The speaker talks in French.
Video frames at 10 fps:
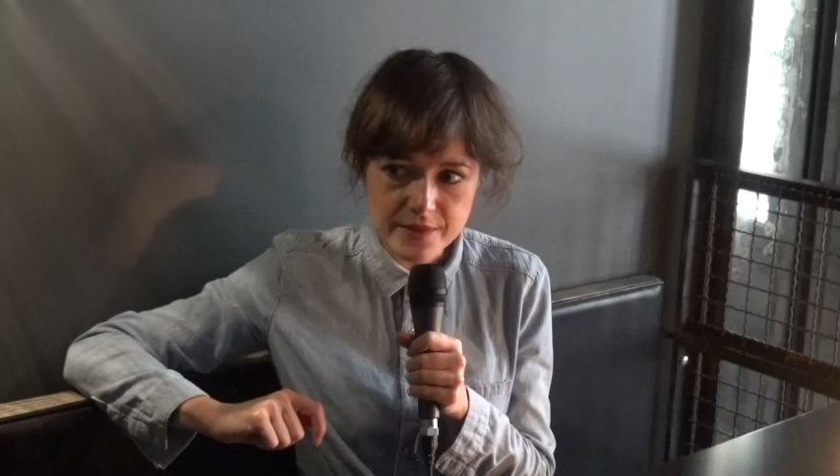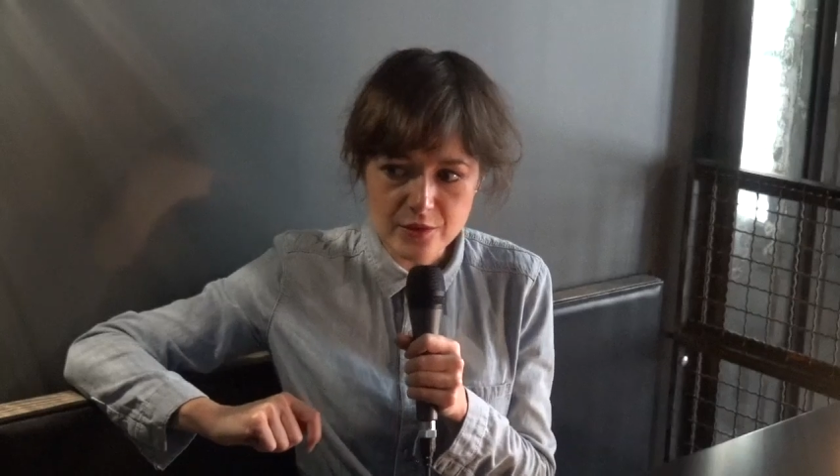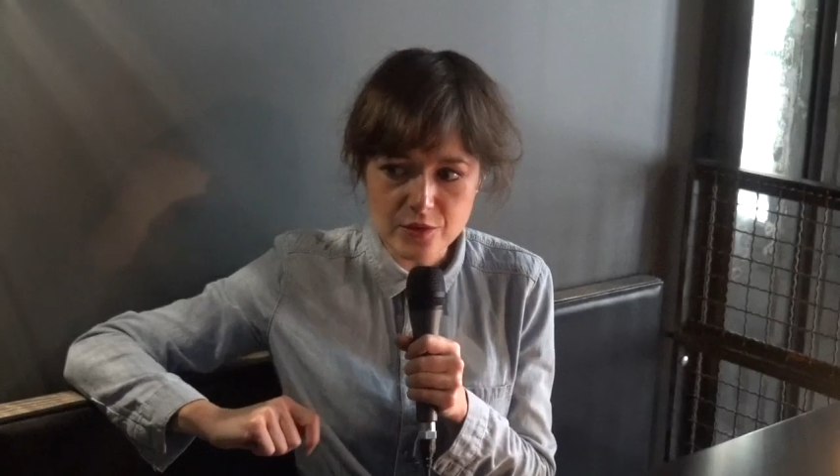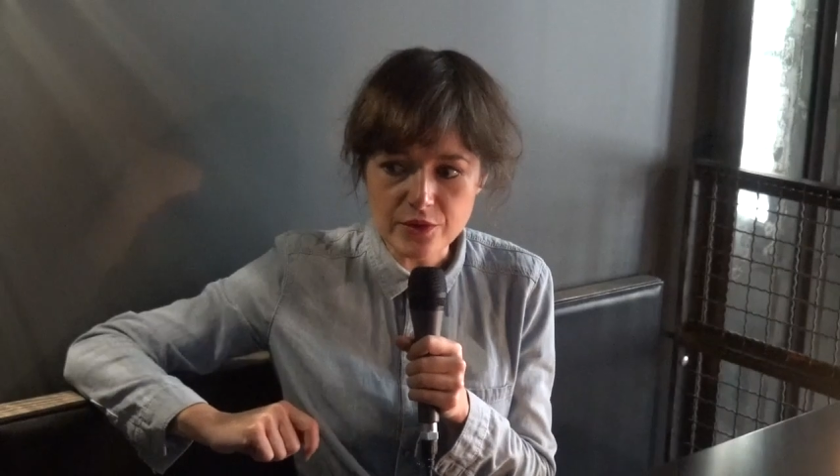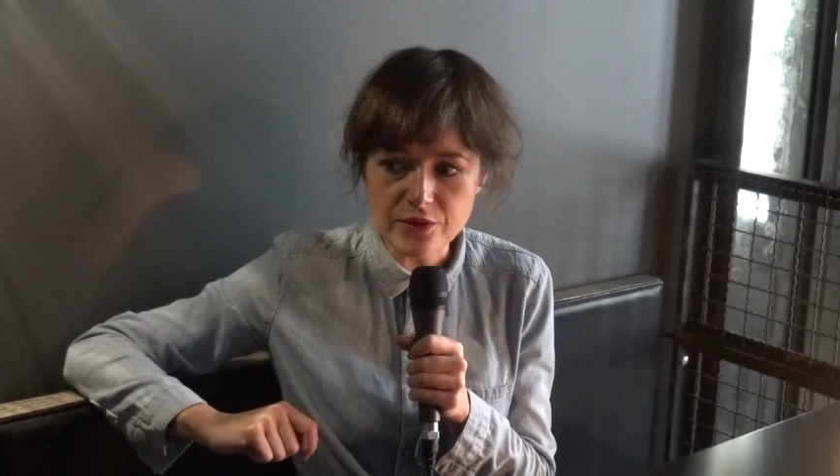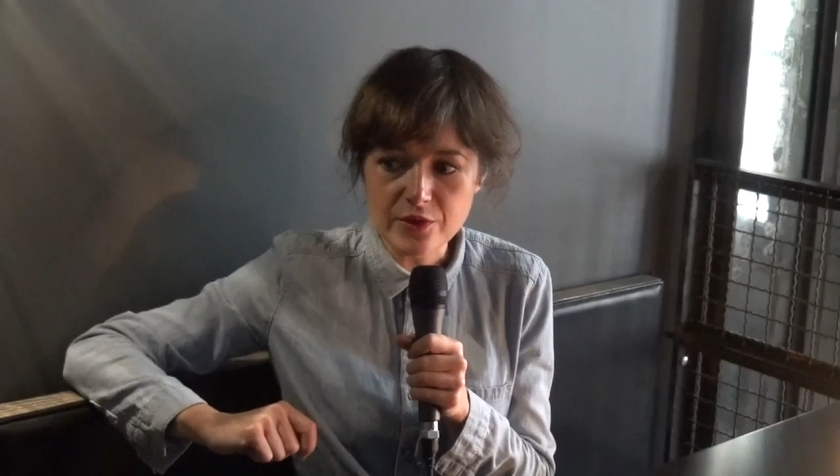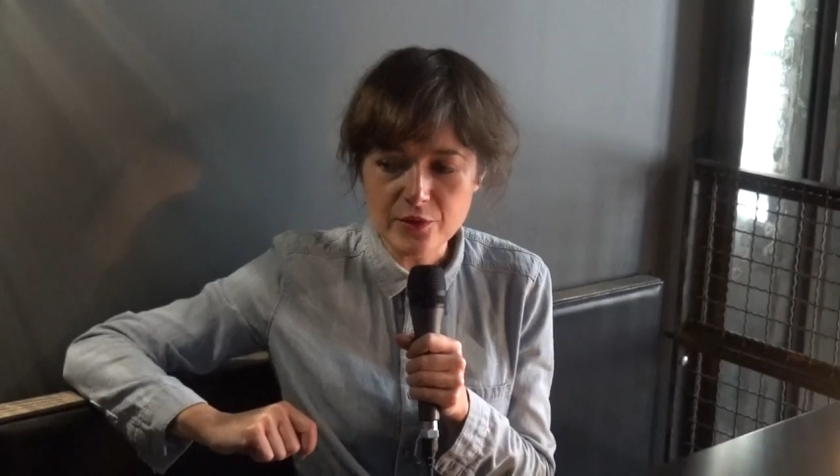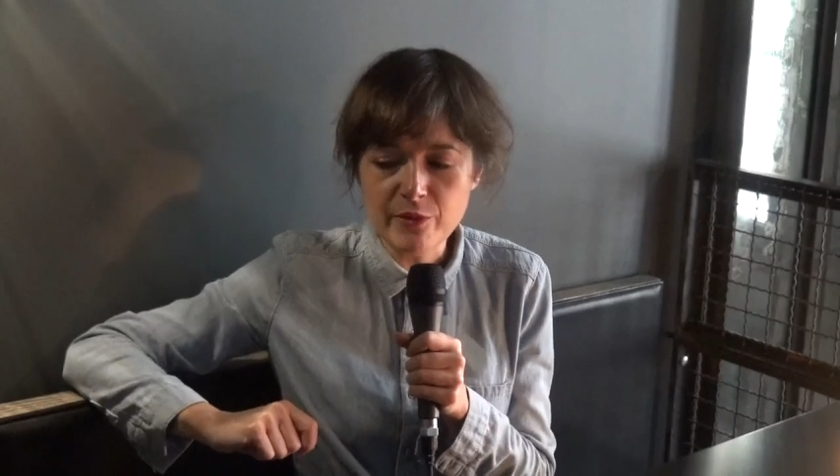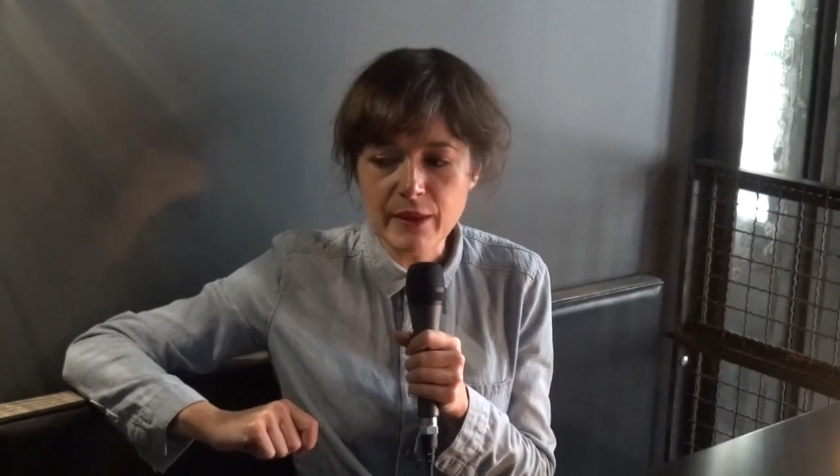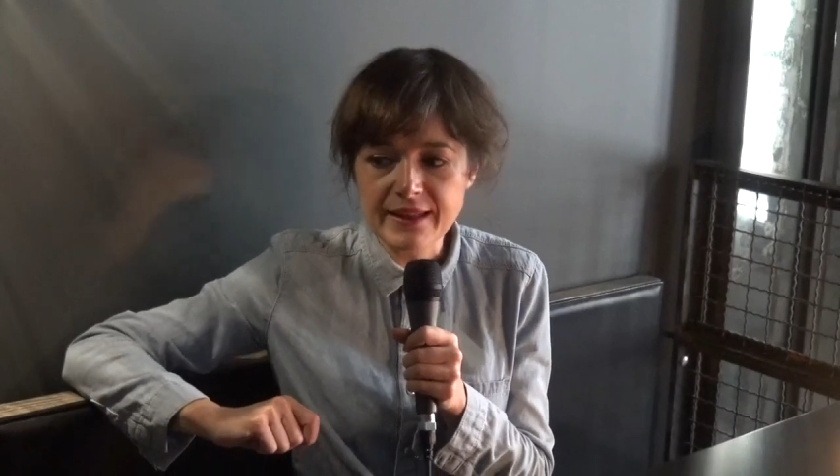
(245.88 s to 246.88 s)
dans le, dans le
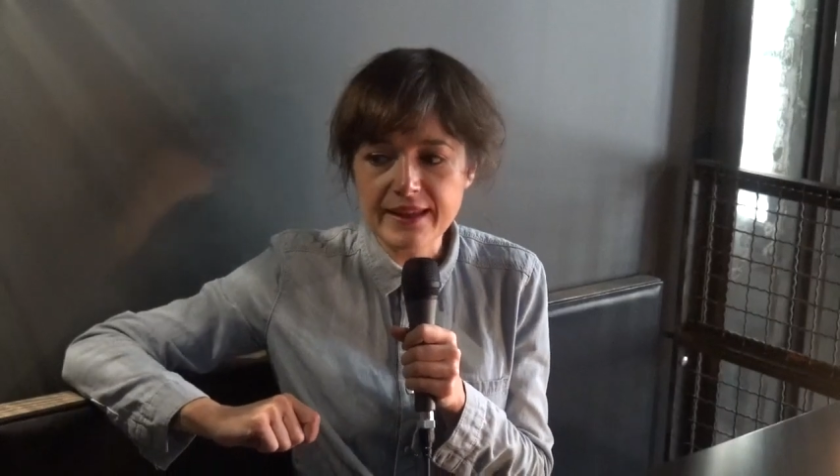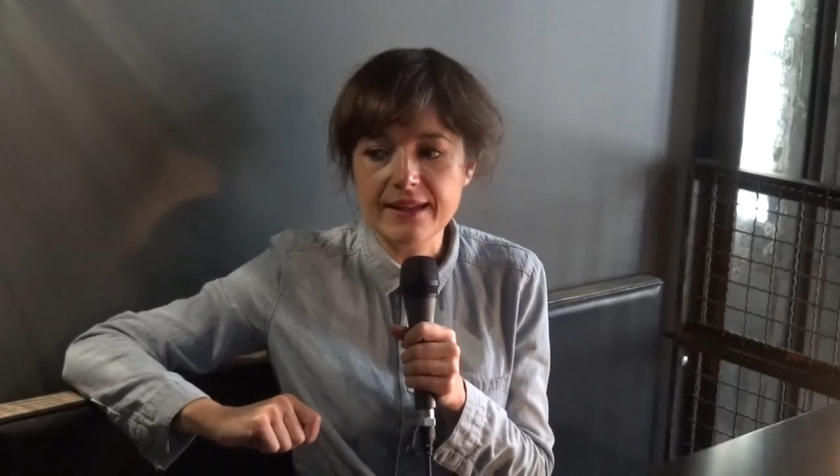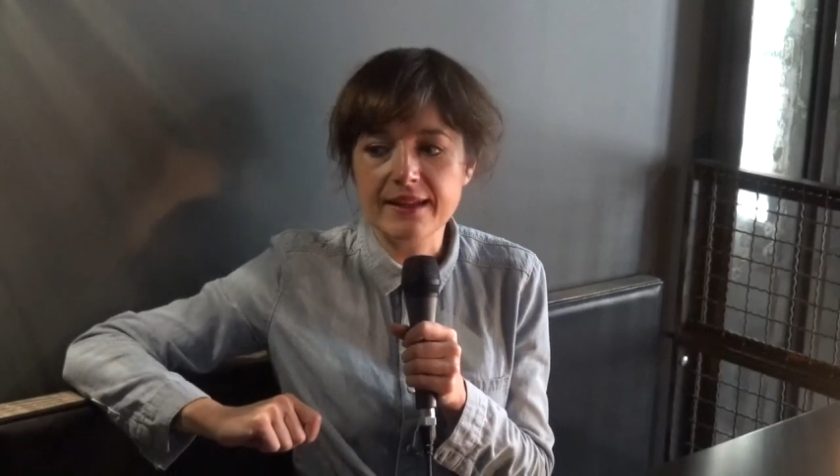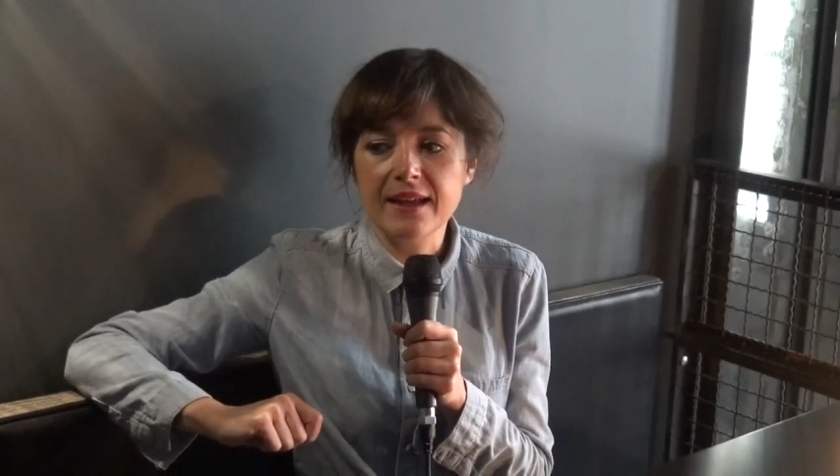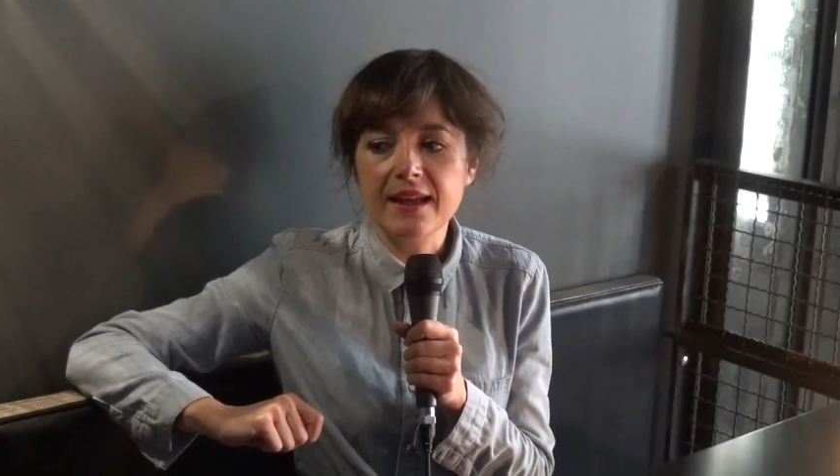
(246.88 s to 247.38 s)
spectacle.